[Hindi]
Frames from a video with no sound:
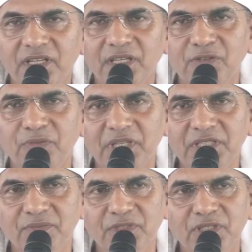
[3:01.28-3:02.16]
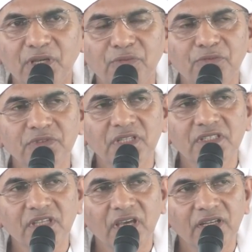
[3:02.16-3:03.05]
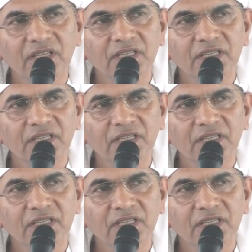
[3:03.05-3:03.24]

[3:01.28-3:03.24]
करें तो मैं समझता हूँ संसार